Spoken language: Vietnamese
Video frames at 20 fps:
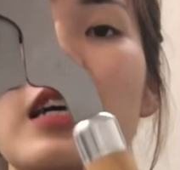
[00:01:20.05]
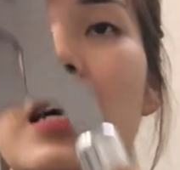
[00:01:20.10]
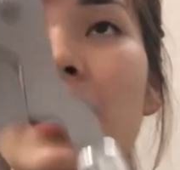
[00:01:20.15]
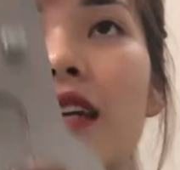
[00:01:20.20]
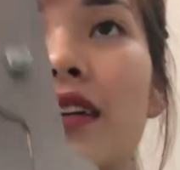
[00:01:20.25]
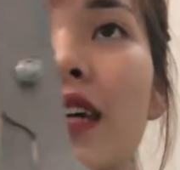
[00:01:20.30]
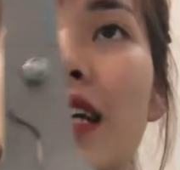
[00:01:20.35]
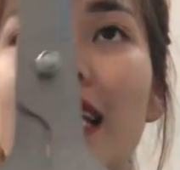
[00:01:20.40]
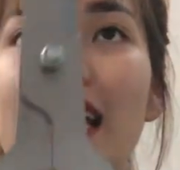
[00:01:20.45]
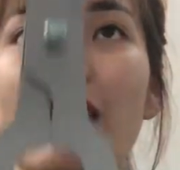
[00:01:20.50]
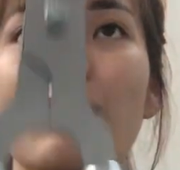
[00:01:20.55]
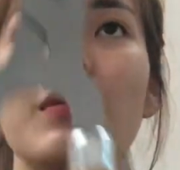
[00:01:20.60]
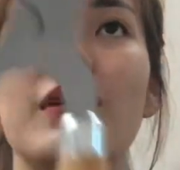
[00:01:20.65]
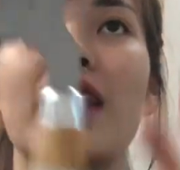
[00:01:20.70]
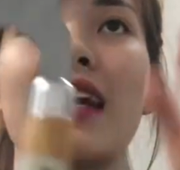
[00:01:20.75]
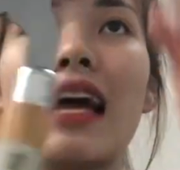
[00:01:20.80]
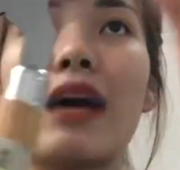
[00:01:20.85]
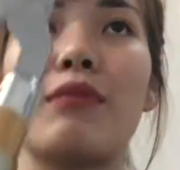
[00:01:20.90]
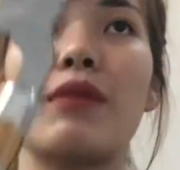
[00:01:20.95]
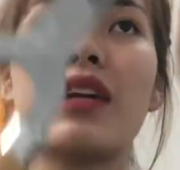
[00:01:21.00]
Lưỡi thép được
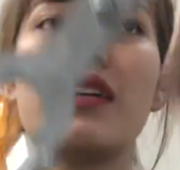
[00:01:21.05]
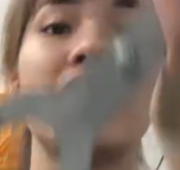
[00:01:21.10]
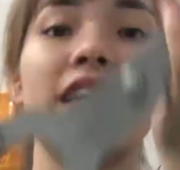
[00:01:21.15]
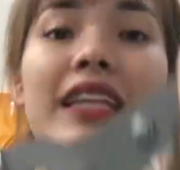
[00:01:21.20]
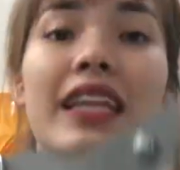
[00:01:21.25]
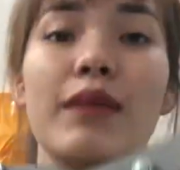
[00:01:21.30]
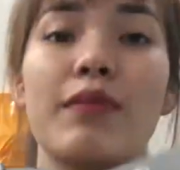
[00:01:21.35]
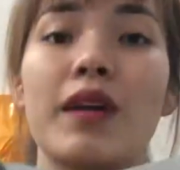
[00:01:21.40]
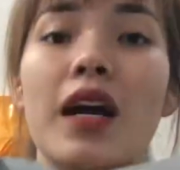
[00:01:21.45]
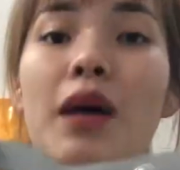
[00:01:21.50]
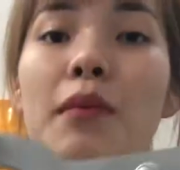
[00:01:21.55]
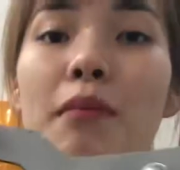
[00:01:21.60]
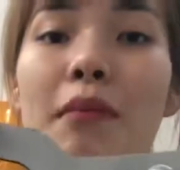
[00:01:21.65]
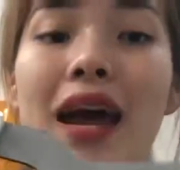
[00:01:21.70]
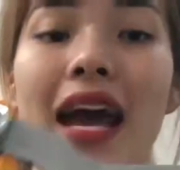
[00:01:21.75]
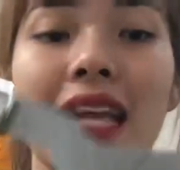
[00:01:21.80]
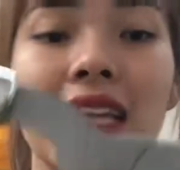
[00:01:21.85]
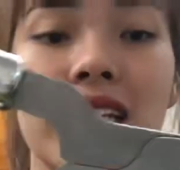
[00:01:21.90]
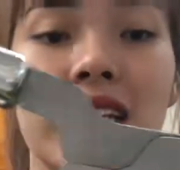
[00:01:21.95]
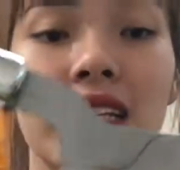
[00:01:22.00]
làm bằng lưỡi thép cờ
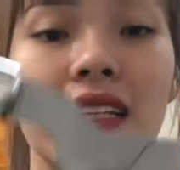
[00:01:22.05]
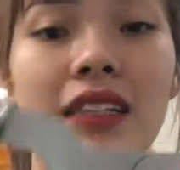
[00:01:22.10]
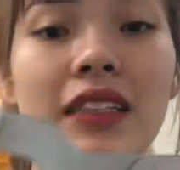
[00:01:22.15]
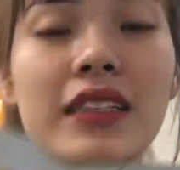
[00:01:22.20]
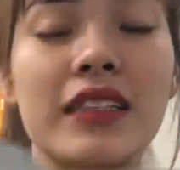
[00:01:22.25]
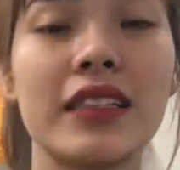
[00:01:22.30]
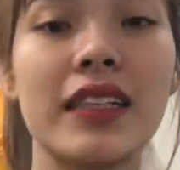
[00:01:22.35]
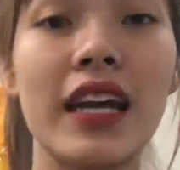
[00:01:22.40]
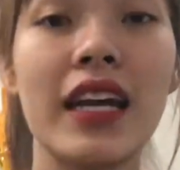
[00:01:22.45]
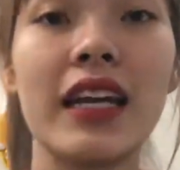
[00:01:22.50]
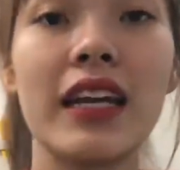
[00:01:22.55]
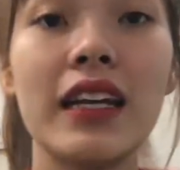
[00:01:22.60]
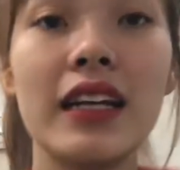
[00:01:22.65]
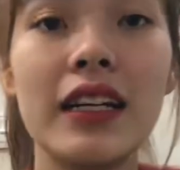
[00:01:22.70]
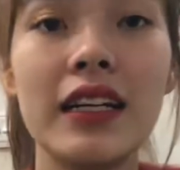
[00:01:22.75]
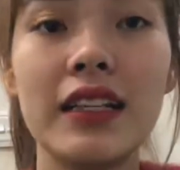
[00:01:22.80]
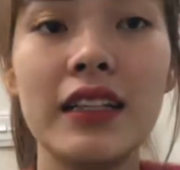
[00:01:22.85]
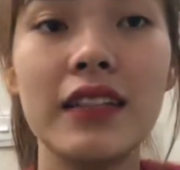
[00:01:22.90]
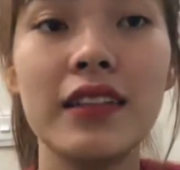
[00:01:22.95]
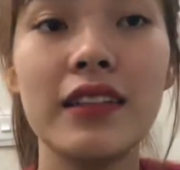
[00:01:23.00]
mát Đây,
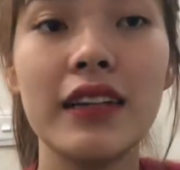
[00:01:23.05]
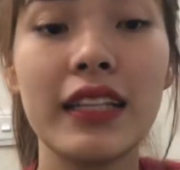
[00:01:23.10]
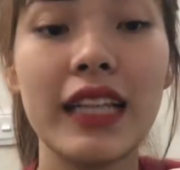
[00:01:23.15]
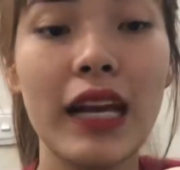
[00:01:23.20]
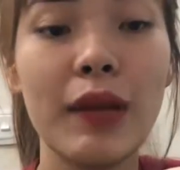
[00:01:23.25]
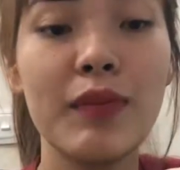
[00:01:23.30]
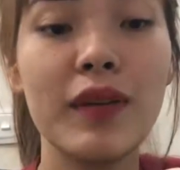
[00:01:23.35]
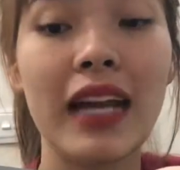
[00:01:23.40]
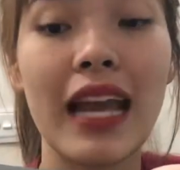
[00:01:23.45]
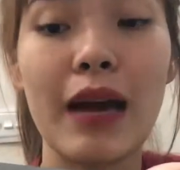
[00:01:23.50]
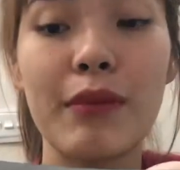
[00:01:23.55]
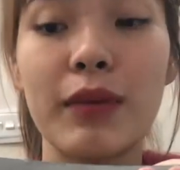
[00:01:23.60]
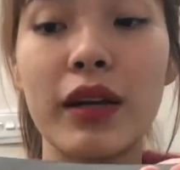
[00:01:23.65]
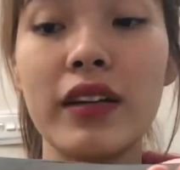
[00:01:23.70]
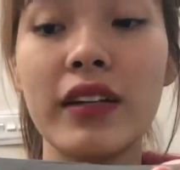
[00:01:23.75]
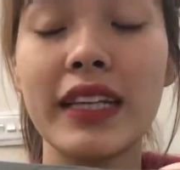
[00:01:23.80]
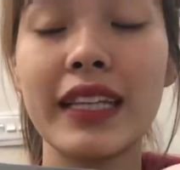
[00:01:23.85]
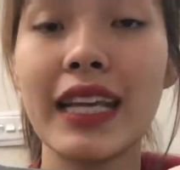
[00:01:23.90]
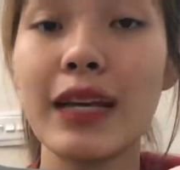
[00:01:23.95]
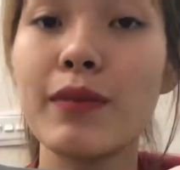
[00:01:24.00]
lưỡi thép được làm bằng
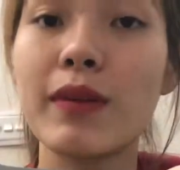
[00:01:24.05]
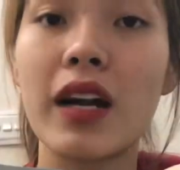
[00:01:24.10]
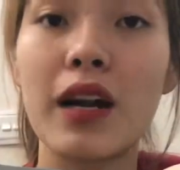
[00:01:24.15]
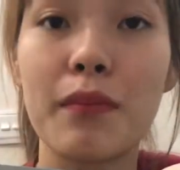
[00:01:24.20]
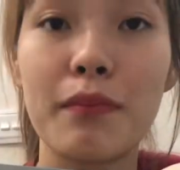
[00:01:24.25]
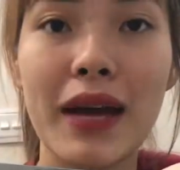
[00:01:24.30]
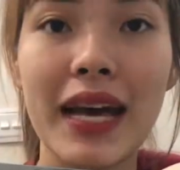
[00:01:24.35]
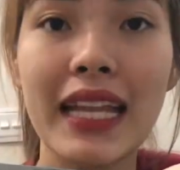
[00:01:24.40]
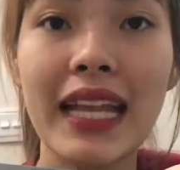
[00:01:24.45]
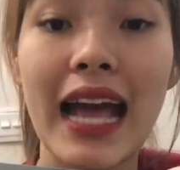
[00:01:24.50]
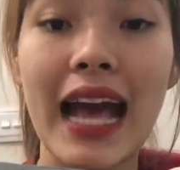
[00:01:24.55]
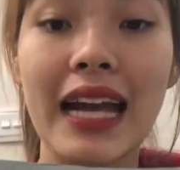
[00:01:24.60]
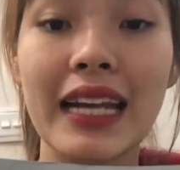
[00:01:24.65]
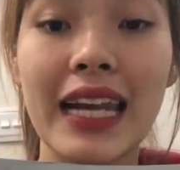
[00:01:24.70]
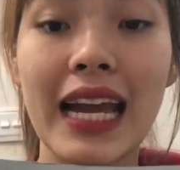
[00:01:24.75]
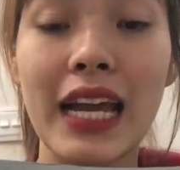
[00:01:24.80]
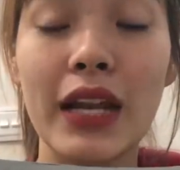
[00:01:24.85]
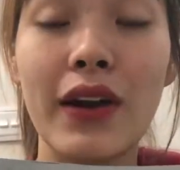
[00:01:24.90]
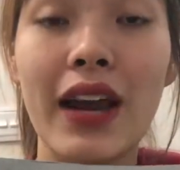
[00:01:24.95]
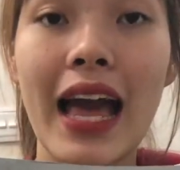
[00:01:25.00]
lưỡi thép cờ mát Hàng
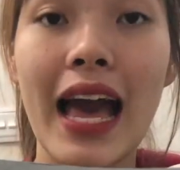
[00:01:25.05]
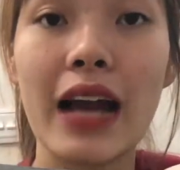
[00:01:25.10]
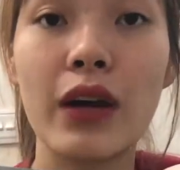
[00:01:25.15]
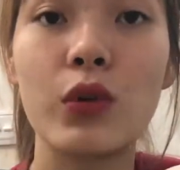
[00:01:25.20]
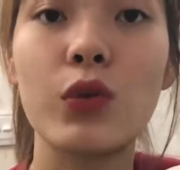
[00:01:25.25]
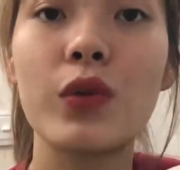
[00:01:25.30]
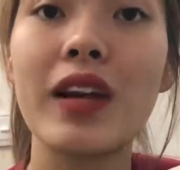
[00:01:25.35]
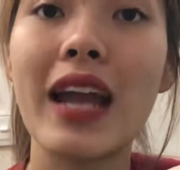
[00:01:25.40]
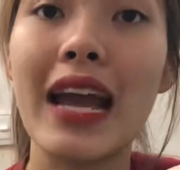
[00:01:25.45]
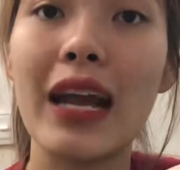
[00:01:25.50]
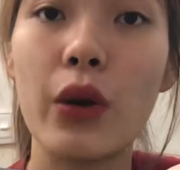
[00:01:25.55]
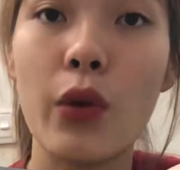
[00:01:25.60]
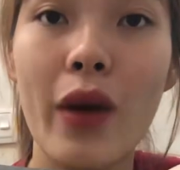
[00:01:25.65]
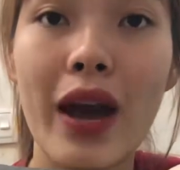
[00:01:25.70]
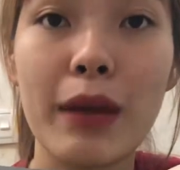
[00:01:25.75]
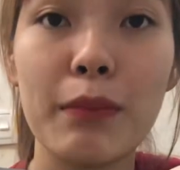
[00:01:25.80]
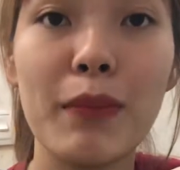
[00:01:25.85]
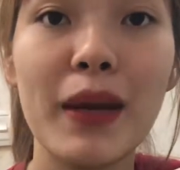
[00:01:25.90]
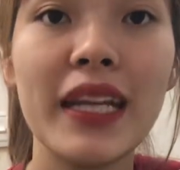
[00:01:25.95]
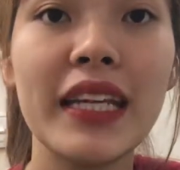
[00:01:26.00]
này là hàng của Đài
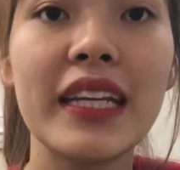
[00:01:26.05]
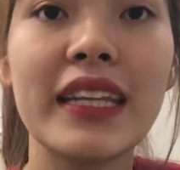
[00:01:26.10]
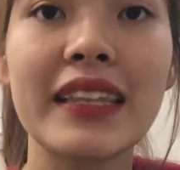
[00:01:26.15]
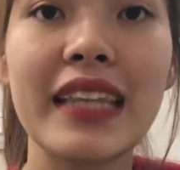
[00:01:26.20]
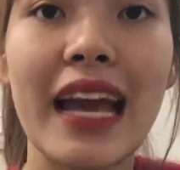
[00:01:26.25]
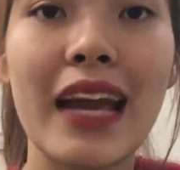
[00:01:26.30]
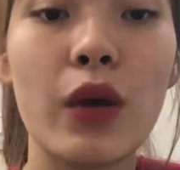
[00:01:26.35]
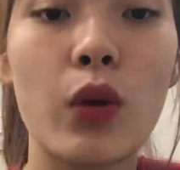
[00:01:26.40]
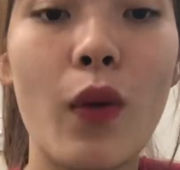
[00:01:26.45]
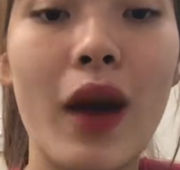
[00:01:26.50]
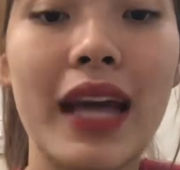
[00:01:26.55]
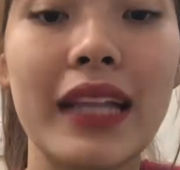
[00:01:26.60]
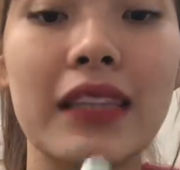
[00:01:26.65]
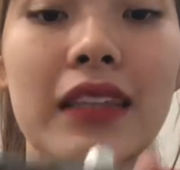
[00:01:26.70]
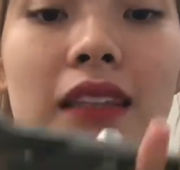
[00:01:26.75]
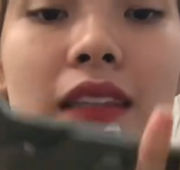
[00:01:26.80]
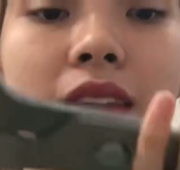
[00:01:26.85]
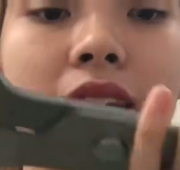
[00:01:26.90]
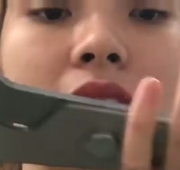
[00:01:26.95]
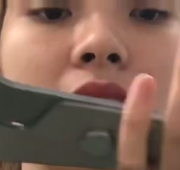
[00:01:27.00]
Loan, made in Taiwan
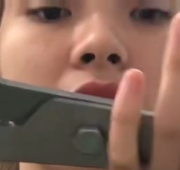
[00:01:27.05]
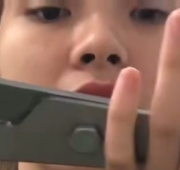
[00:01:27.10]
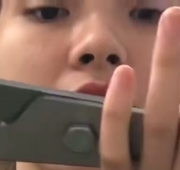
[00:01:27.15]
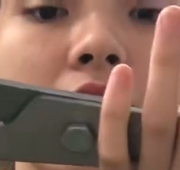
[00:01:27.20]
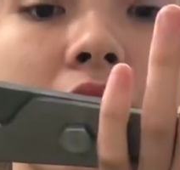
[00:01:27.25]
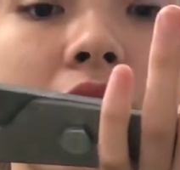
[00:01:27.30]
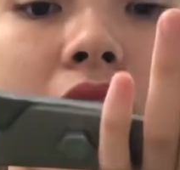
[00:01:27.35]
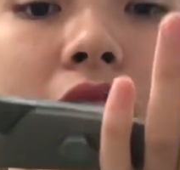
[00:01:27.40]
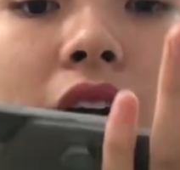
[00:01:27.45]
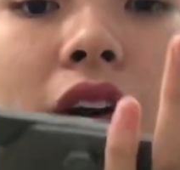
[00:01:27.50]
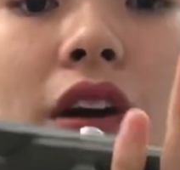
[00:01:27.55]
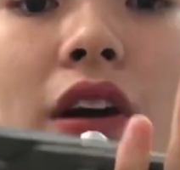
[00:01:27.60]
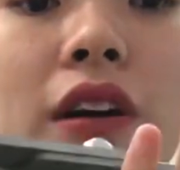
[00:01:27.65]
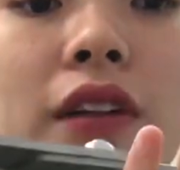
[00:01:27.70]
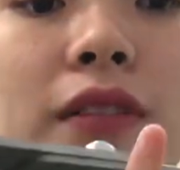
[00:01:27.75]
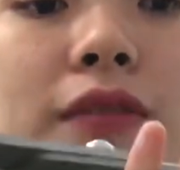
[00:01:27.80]
Đó